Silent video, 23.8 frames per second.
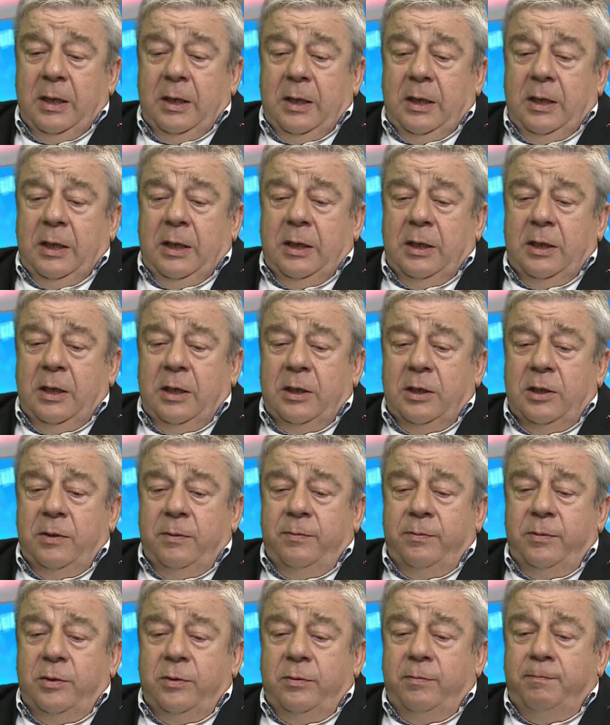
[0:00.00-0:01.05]
Y,
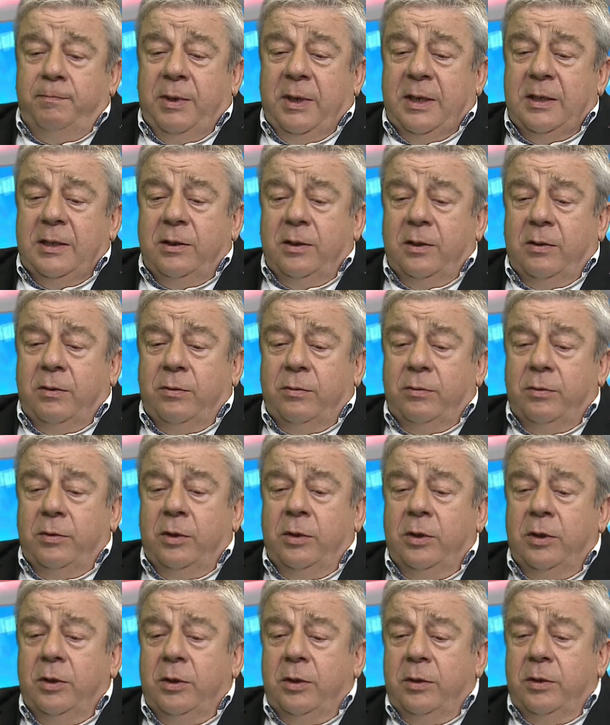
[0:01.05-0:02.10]
będą
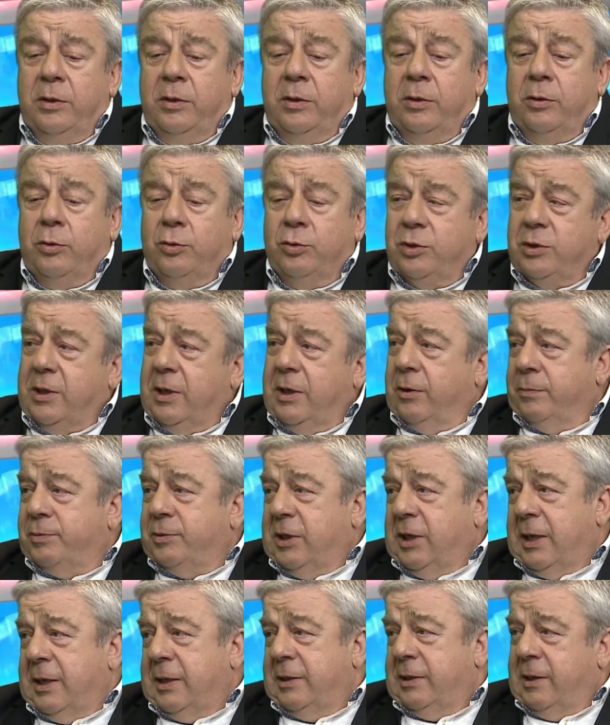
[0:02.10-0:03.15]
różne
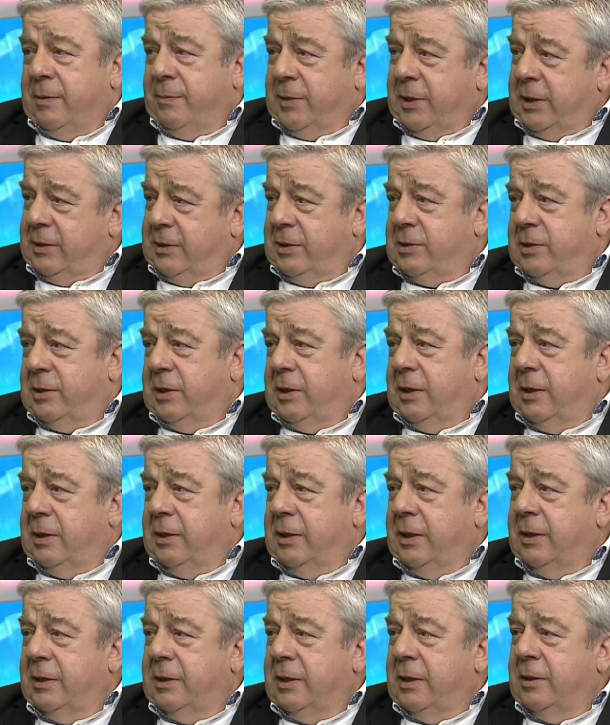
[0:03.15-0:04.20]
obszary tematyczne.
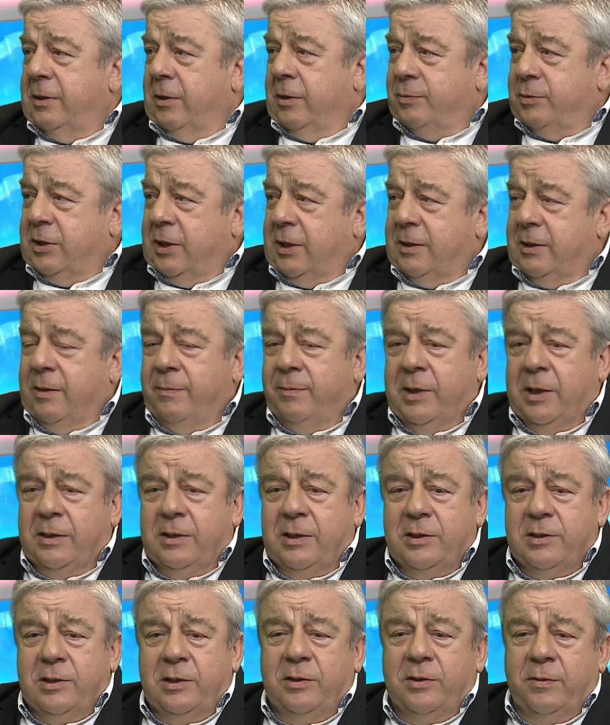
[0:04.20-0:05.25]
Jeden obszar
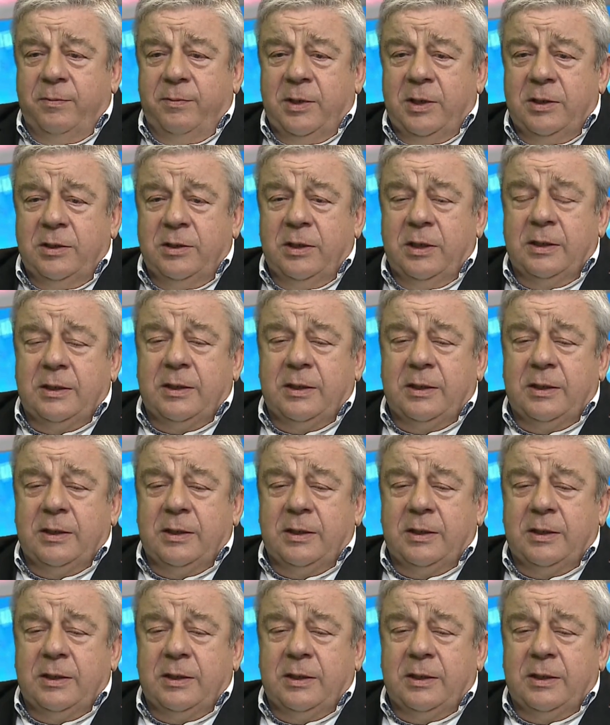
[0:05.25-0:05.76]
tematyczny to będzie